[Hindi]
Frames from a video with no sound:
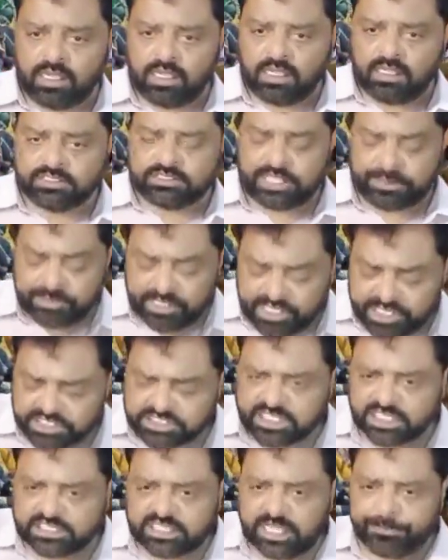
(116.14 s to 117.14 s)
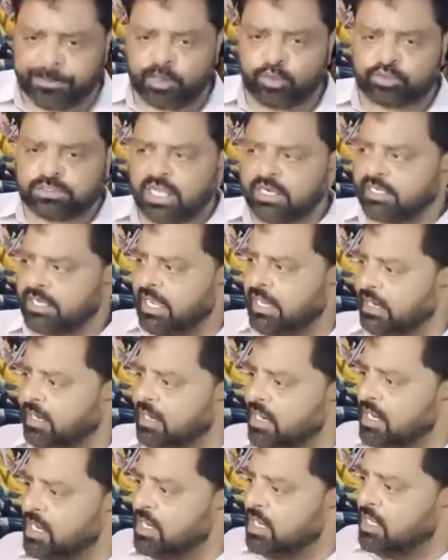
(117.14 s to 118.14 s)
ज़मीनी सतह पर
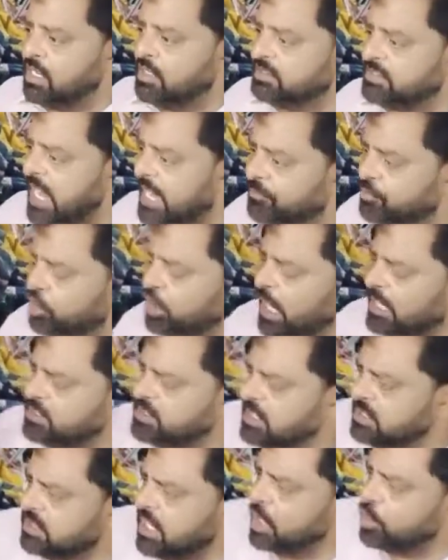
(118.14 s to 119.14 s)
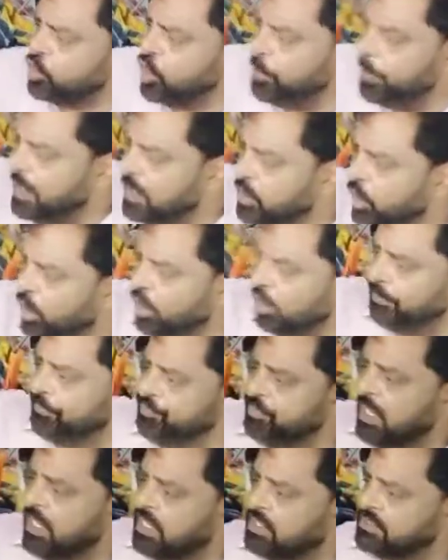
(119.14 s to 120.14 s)
उतरकर चाहे वो राशन का कूपन हो
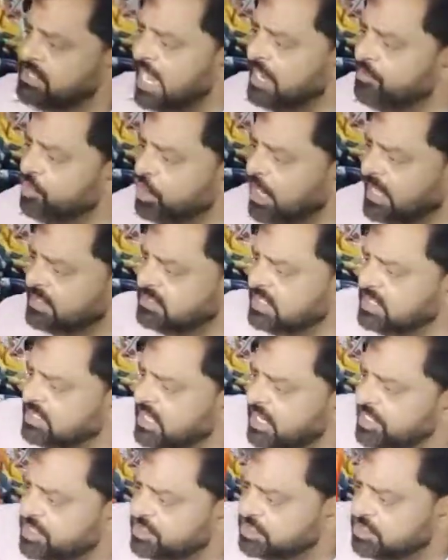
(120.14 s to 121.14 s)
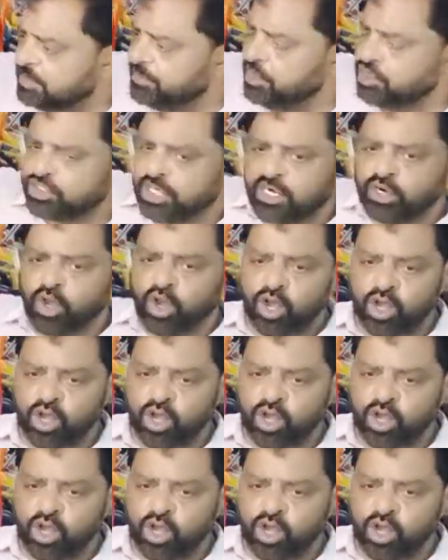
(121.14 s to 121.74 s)
चाहे वो राशन का डिस्ट्रीब्यूशन हो